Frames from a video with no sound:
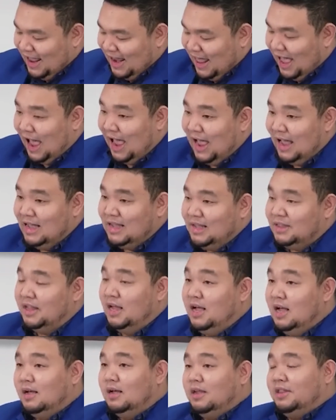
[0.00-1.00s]
นะฮะ
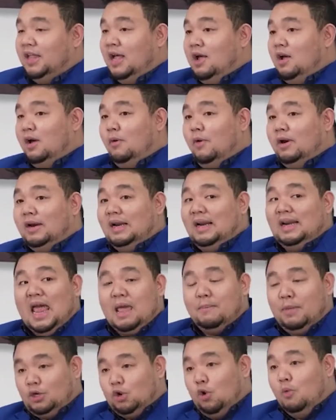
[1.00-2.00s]
ซึ่งซึ่งใน
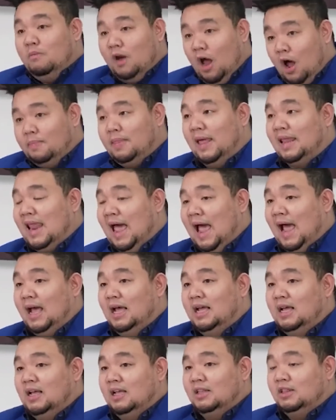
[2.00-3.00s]
ประชุมรอบนั้นอ่ะ
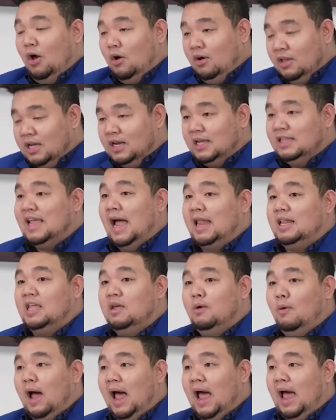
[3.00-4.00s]
ต้องยืนยัน
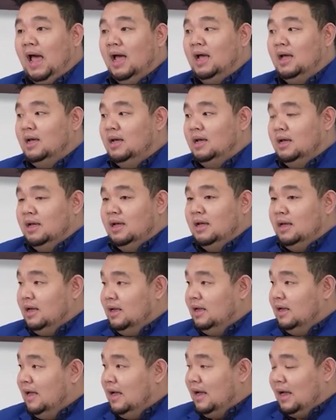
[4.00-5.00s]
นี้ว่ากรรมกรธิ
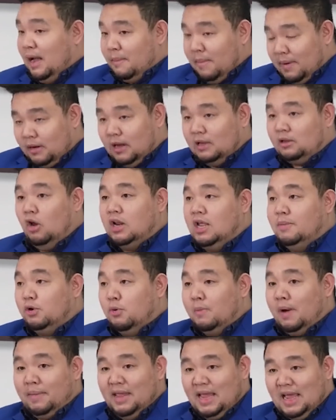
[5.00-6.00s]
การกรรมตอนที่ประ
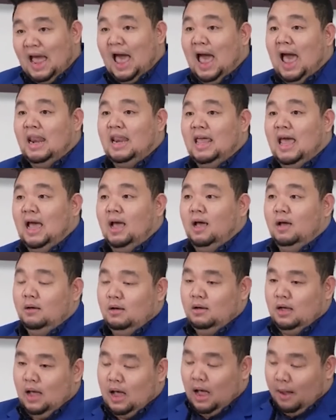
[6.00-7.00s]
ชุมกรรมธิการเนี่ย
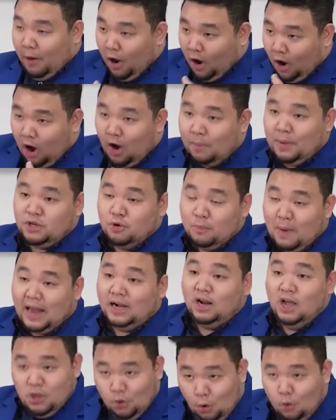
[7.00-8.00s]
ออผอปัจจุบัน
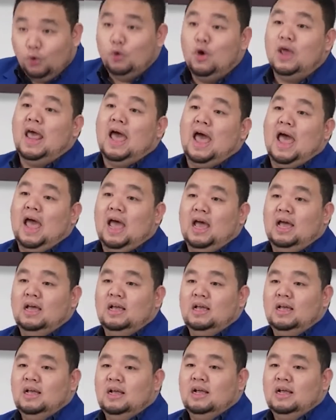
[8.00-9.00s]
ก็อยู่ด้วยนะฮะ
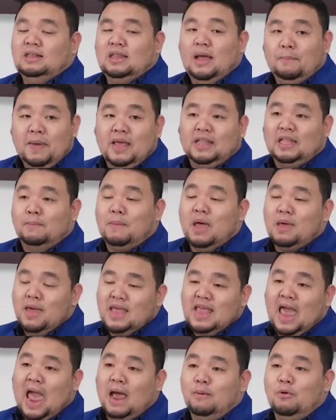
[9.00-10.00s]
ถ้าผิดทำไม
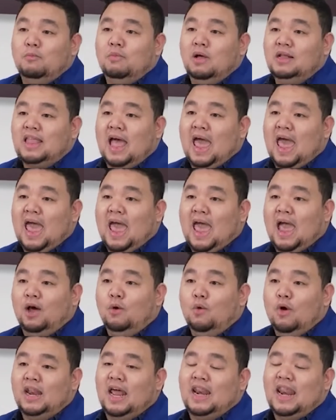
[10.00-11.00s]
ไม่แย้งผมตั้งแต่
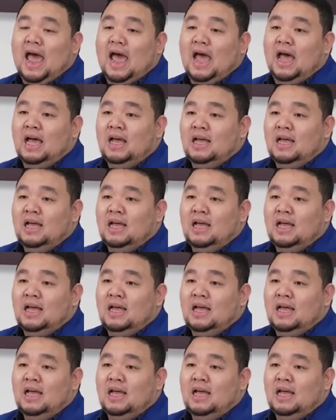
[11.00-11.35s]
งวดนั้นอ่ะ